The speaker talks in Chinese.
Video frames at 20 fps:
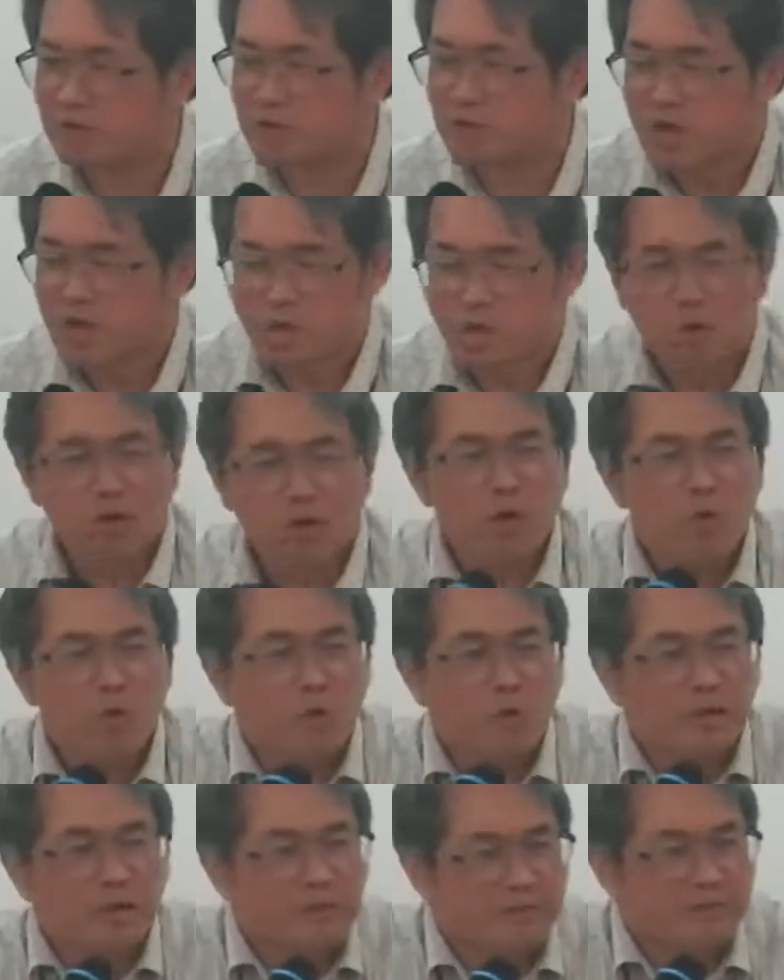我用我
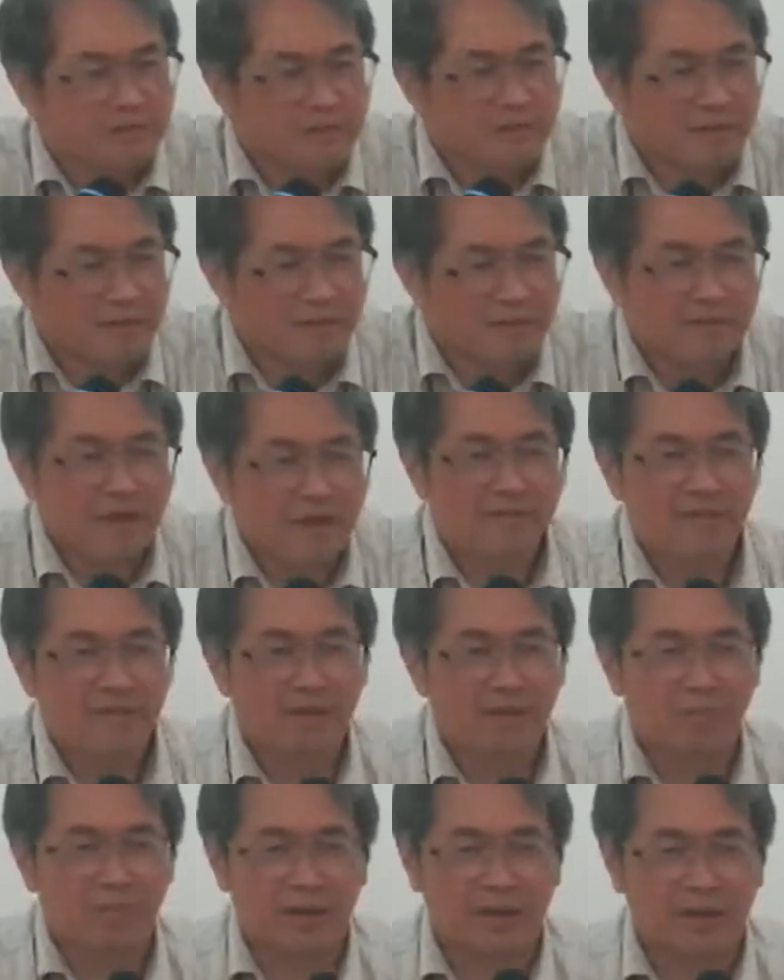的琴在赞
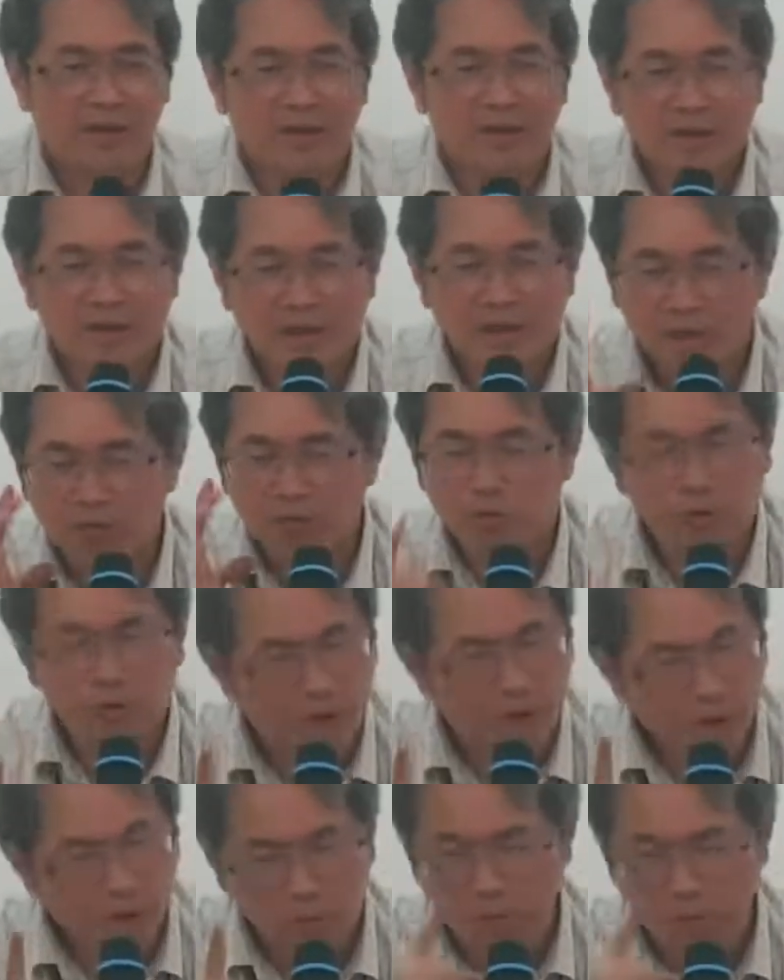美，他跟我说老
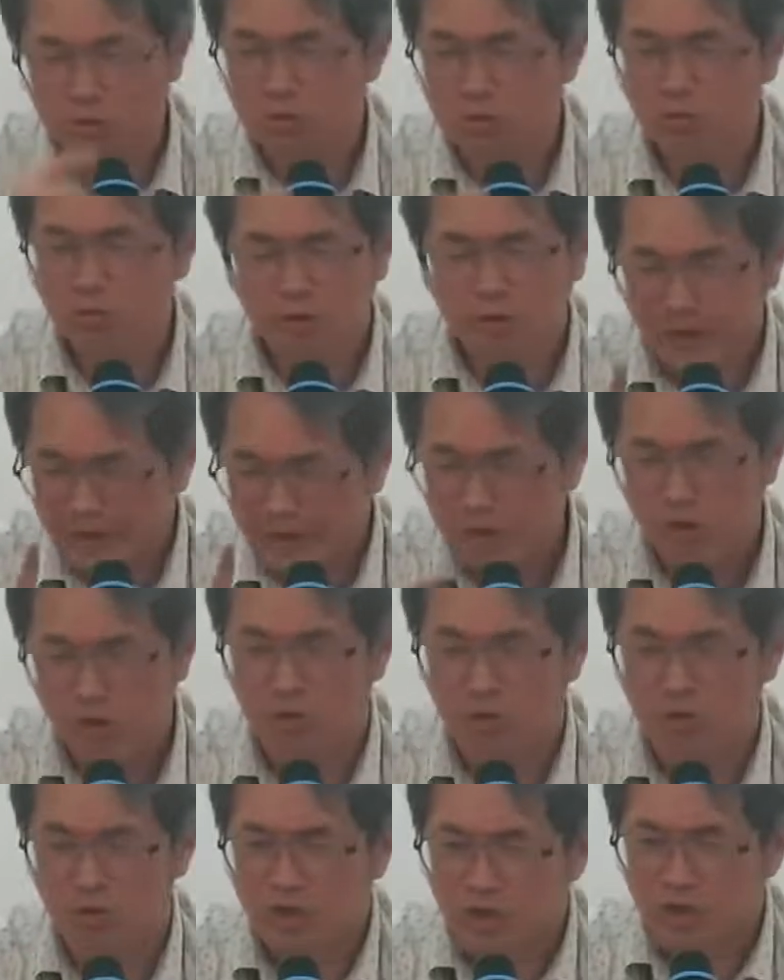伯叔，我跟你讲，
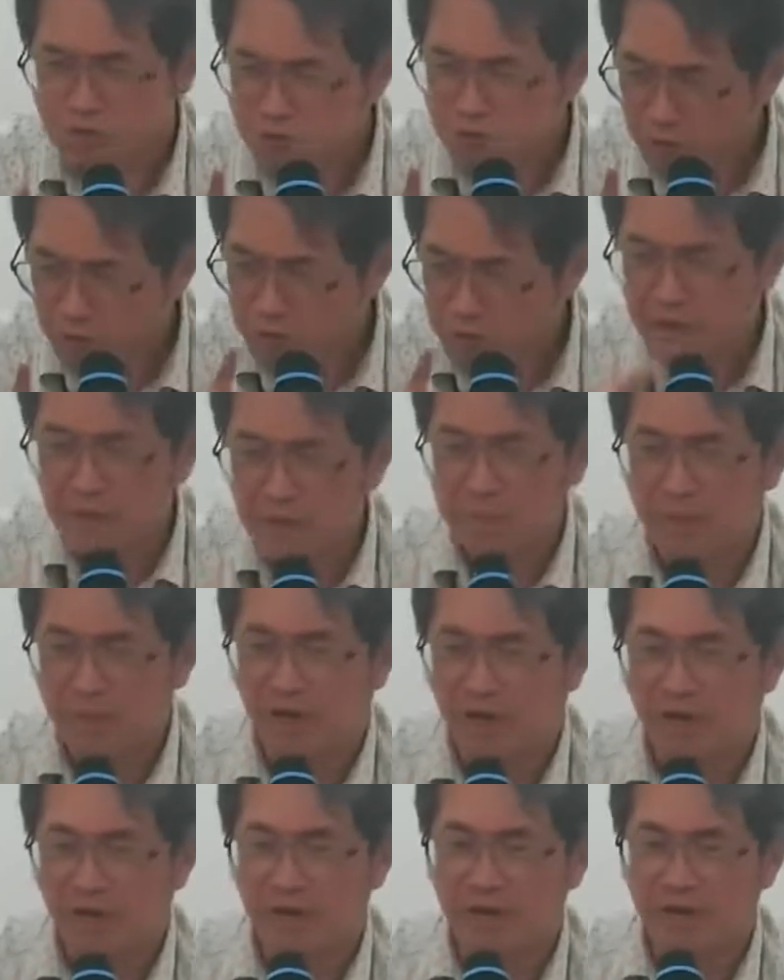足奇
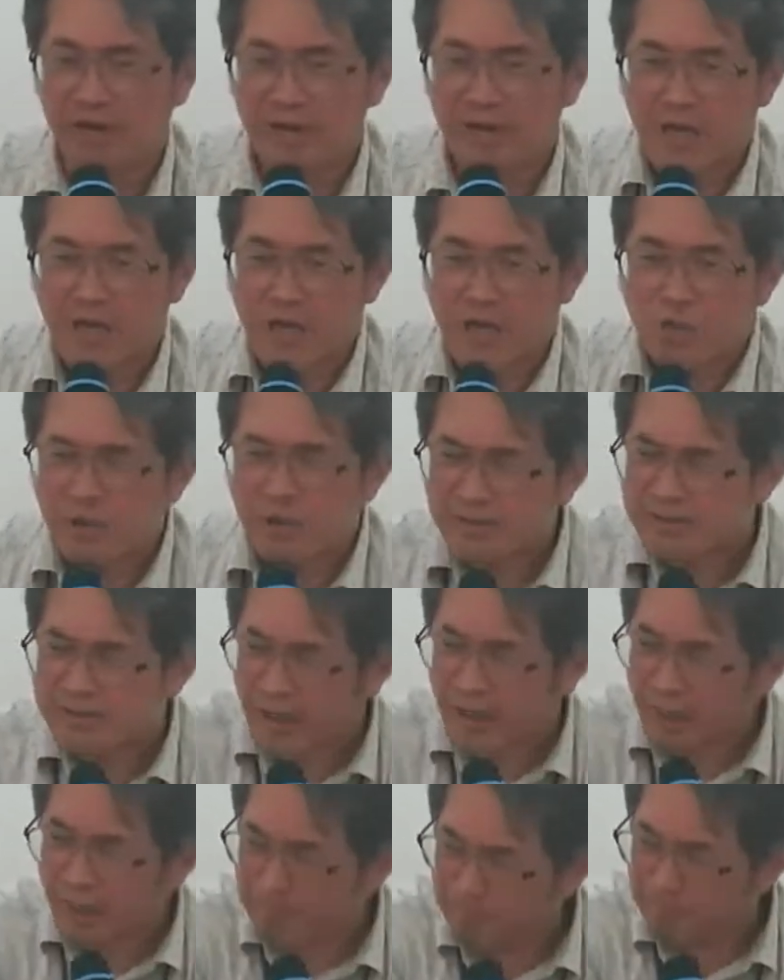妙的，我打
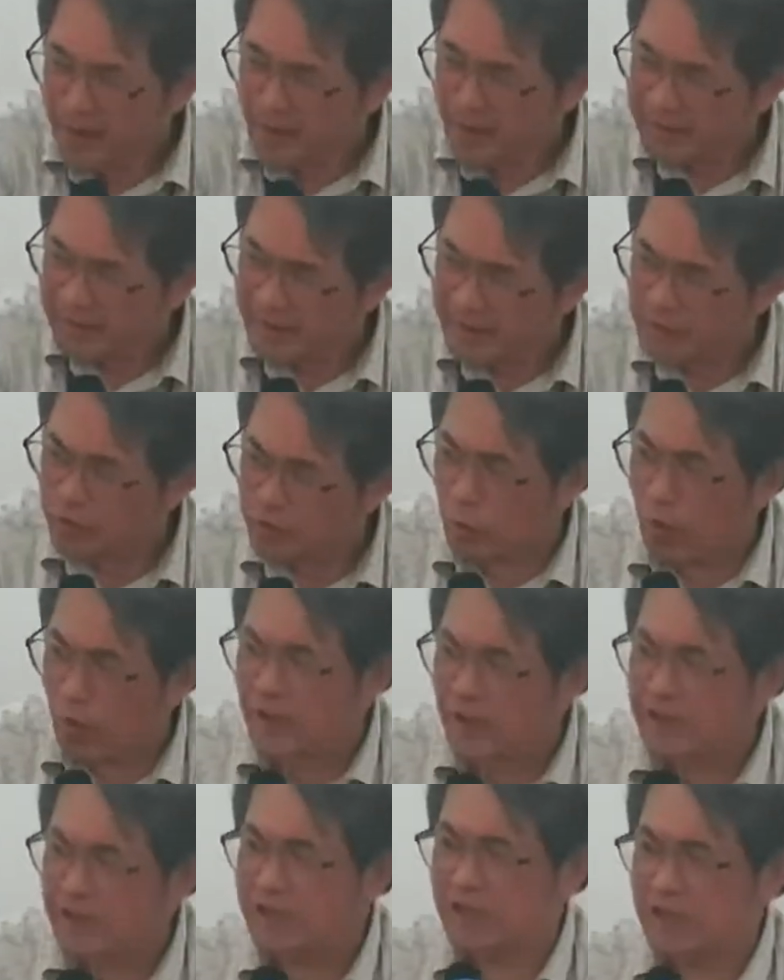败的短
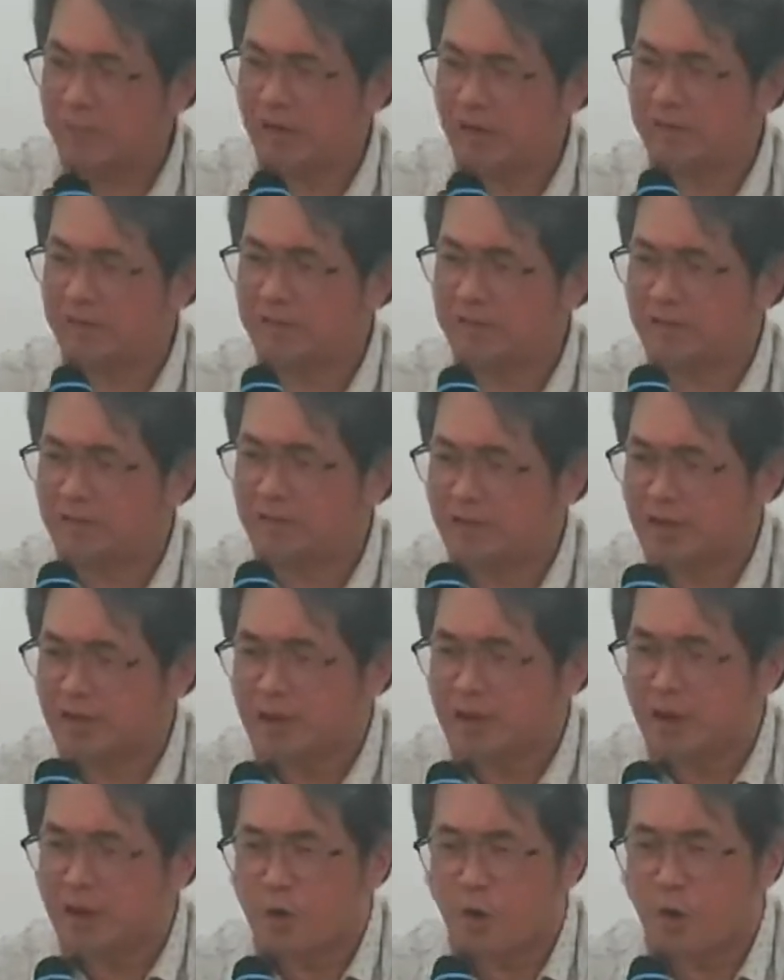琴的时，
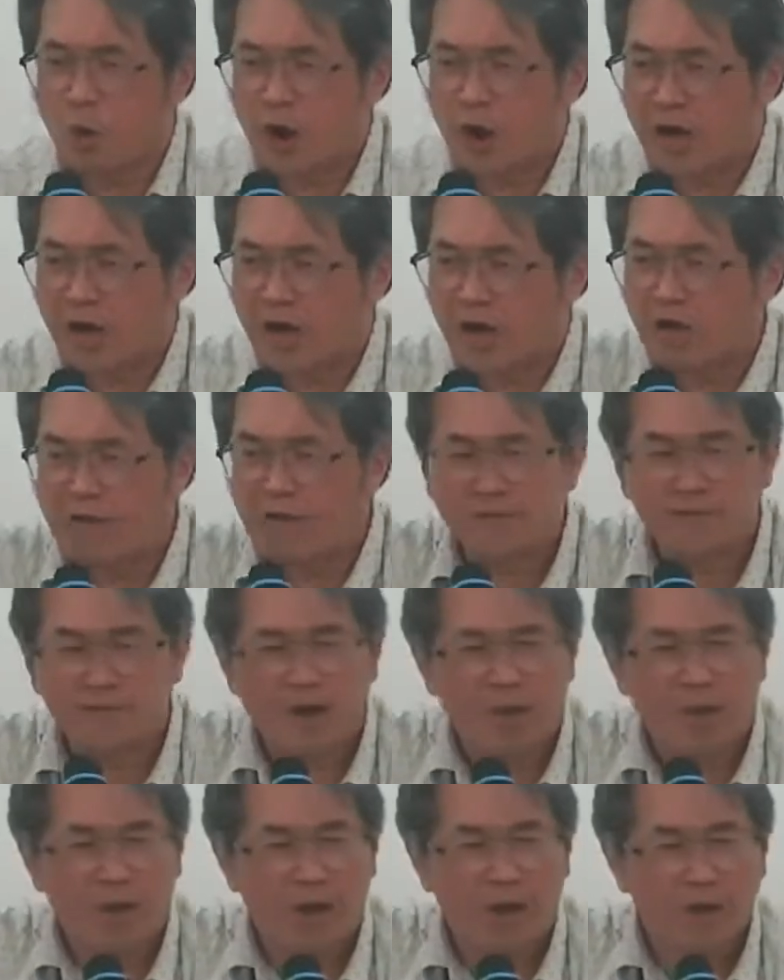外口的蕉
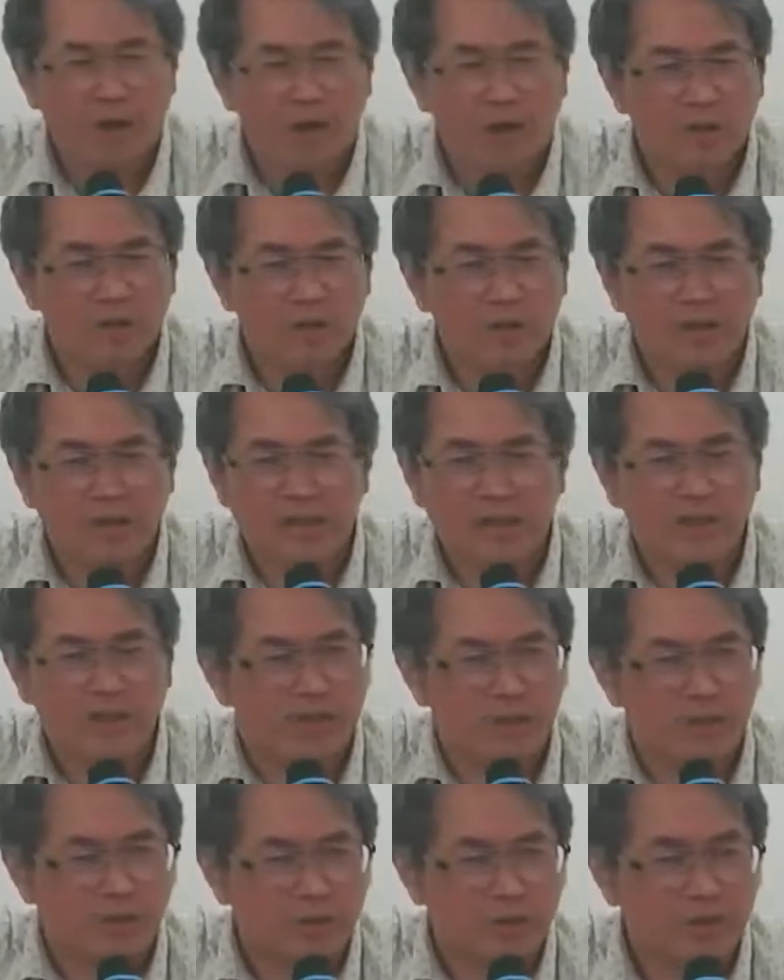啊，都一直
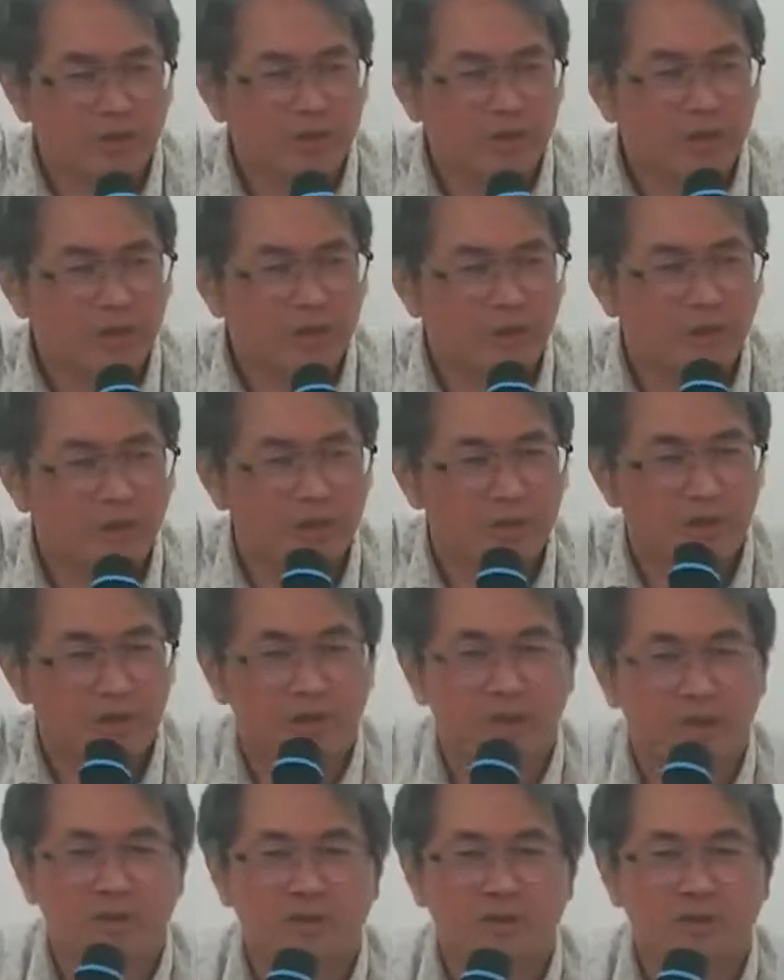叫，一直叫，一直叫。